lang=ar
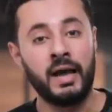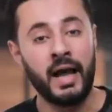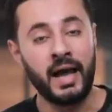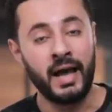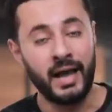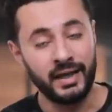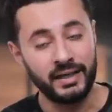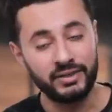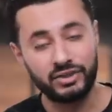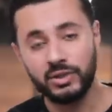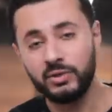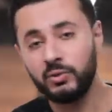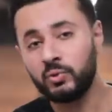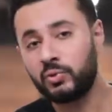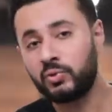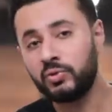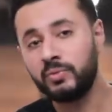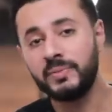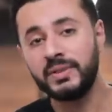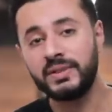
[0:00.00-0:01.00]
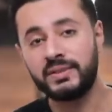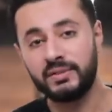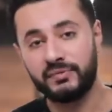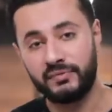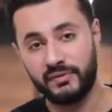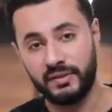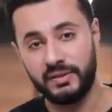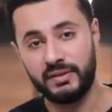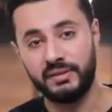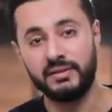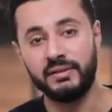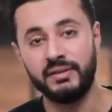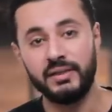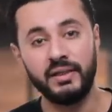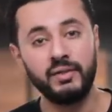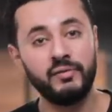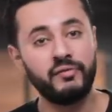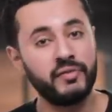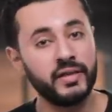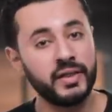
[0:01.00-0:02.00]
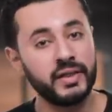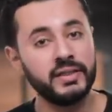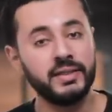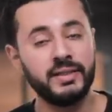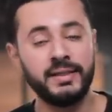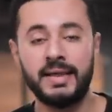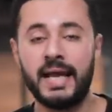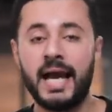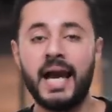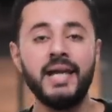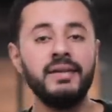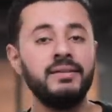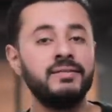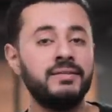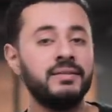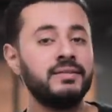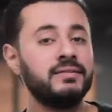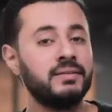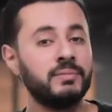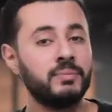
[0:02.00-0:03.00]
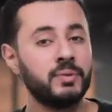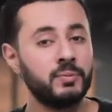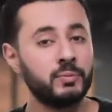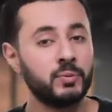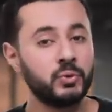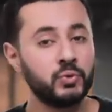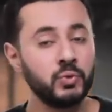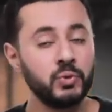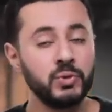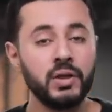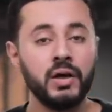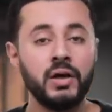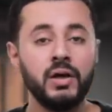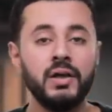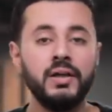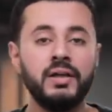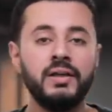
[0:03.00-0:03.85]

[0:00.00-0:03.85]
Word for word: علشان نكون متفقين الفريق اللي عايز يكسب البطولة